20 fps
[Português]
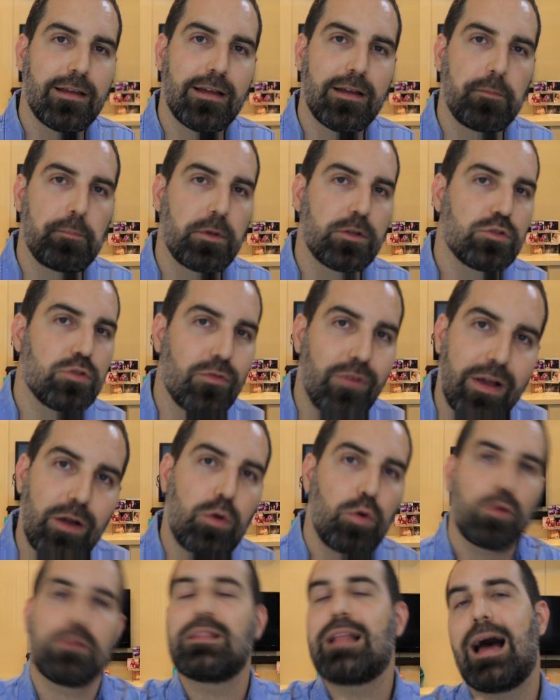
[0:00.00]
A pessoa vai
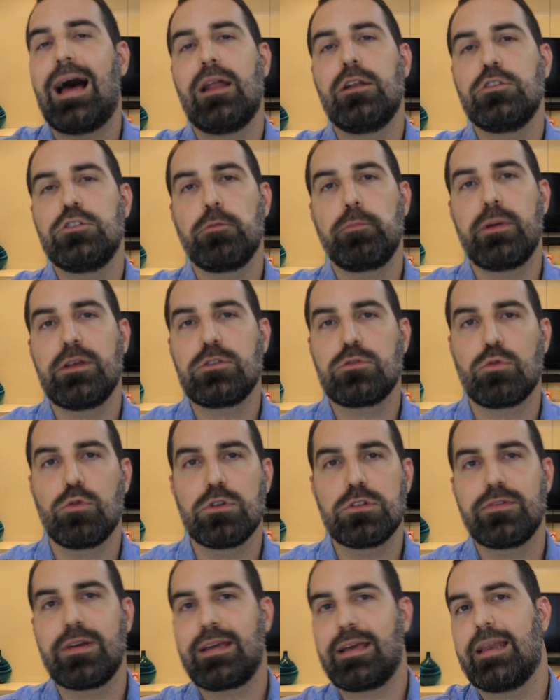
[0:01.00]
grudar no seu
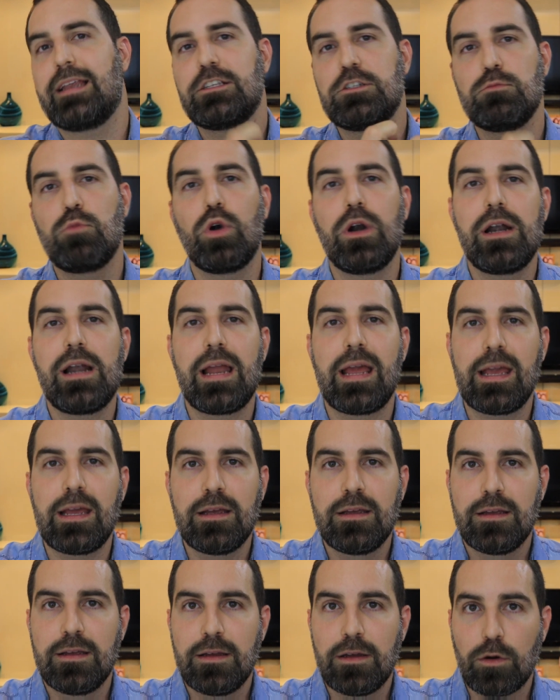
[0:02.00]
pescoço, vai querer te
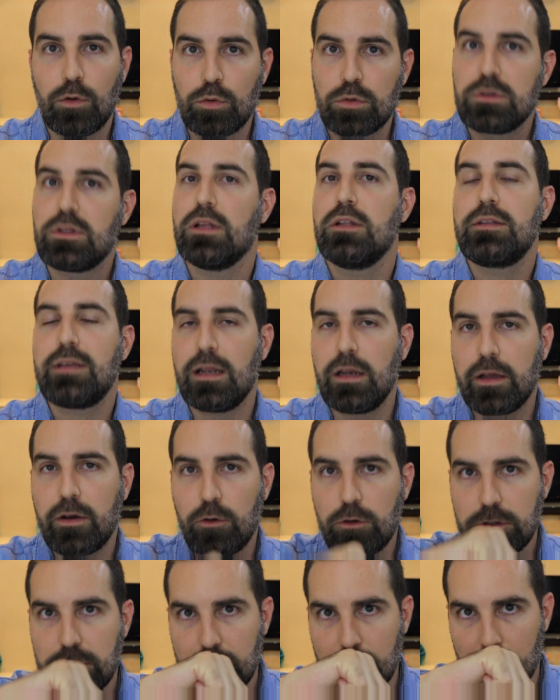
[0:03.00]
morder. O tanto que ele é
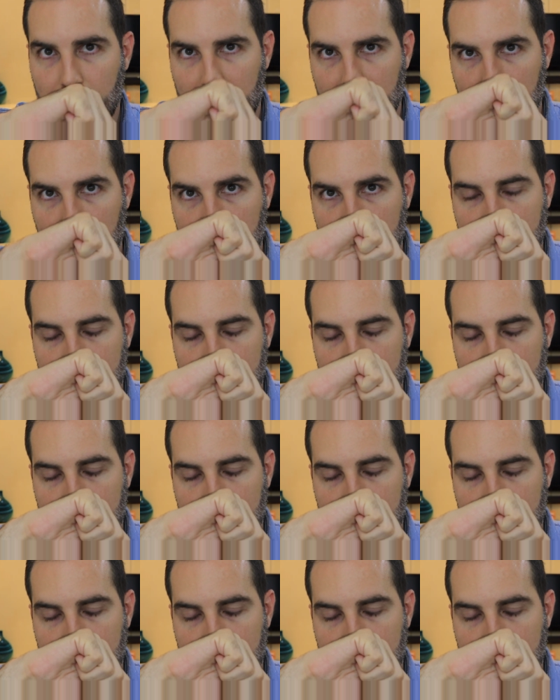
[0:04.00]
gostoso.